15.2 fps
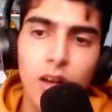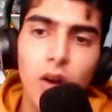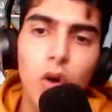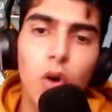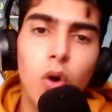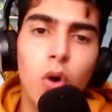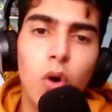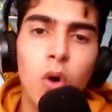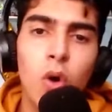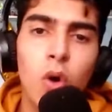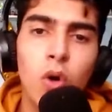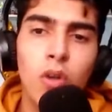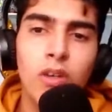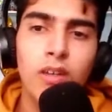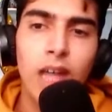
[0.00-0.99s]

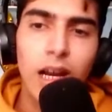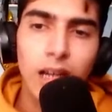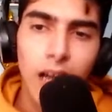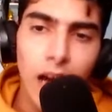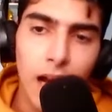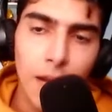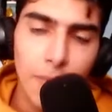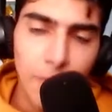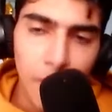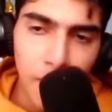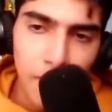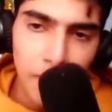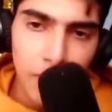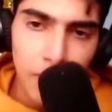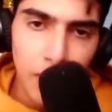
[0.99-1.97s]
Und dann kam
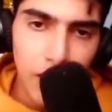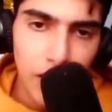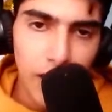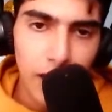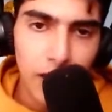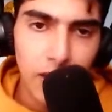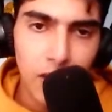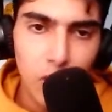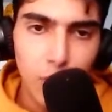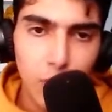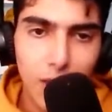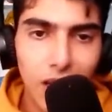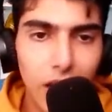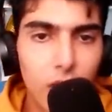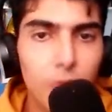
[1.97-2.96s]
ein
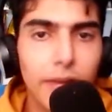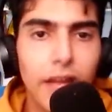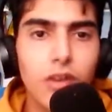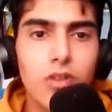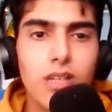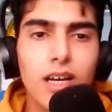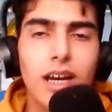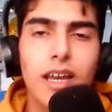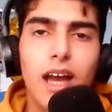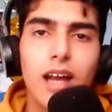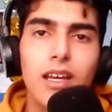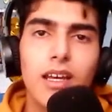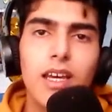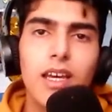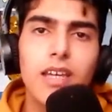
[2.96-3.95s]
Jubiläum, denn unser
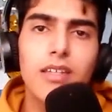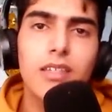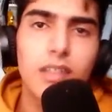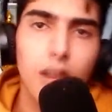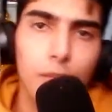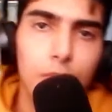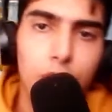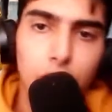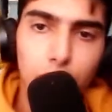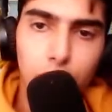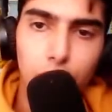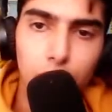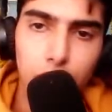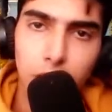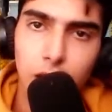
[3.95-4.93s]
Kanal ist
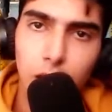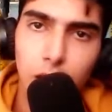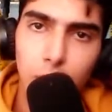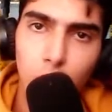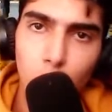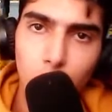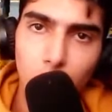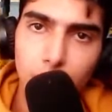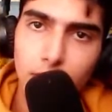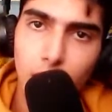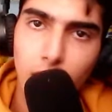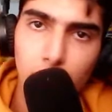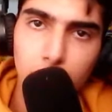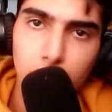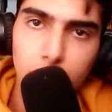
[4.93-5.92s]
vier
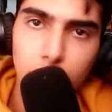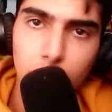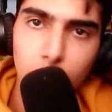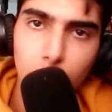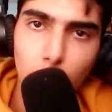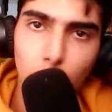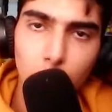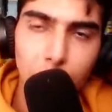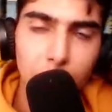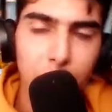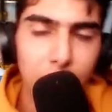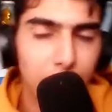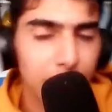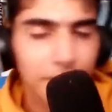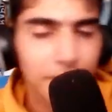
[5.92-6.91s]
Monate alt geworden.